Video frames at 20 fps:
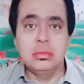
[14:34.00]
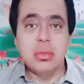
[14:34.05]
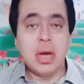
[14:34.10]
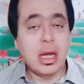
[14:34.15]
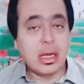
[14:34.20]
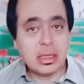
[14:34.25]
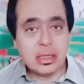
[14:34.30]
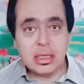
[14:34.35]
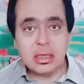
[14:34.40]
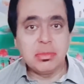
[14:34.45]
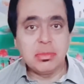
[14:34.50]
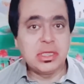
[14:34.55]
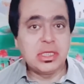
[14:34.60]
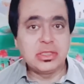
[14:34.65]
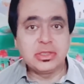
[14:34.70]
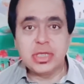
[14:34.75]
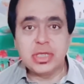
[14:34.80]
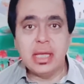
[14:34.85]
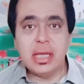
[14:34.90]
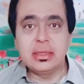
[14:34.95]
भाग के एक बंदा
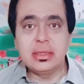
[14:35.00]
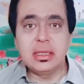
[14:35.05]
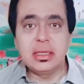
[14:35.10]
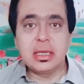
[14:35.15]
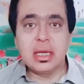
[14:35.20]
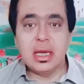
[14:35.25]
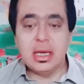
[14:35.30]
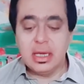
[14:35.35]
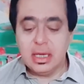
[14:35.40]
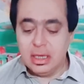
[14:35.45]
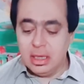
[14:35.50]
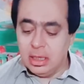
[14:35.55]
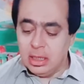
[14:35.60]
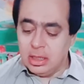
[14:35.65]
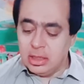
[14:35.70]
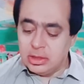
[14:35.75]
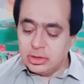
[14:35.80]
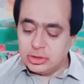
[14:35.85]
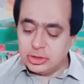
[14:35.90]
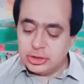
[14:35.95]
शहद लेके आया
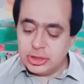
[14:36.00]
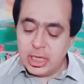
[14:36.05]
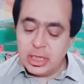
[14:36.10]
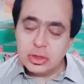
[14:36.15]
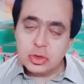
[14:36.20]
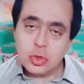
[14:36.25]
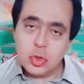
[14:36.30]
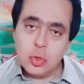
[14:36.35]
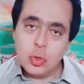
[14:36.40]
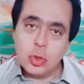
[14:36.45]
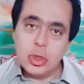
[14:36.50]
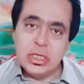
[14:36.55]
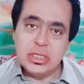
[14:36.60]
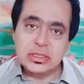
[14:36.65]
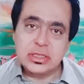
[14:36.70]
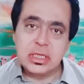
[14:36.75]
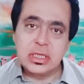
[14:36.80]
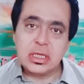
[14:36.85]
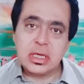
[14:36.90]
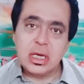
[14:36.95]
शहद को उंगली
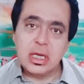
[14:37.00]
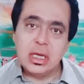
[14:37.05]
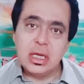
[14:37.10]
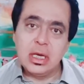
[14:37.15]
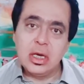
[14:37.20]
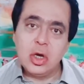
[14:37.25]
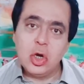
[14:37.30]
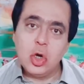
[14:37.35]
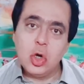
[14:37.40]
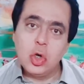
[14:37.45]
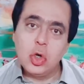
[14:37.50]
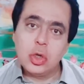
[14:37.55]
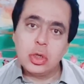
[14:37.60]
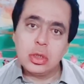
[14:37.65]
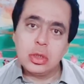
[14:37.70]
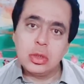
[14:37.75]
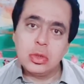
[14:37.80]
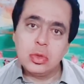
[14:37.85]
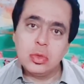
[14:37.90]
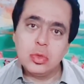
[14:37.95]
से निकाला और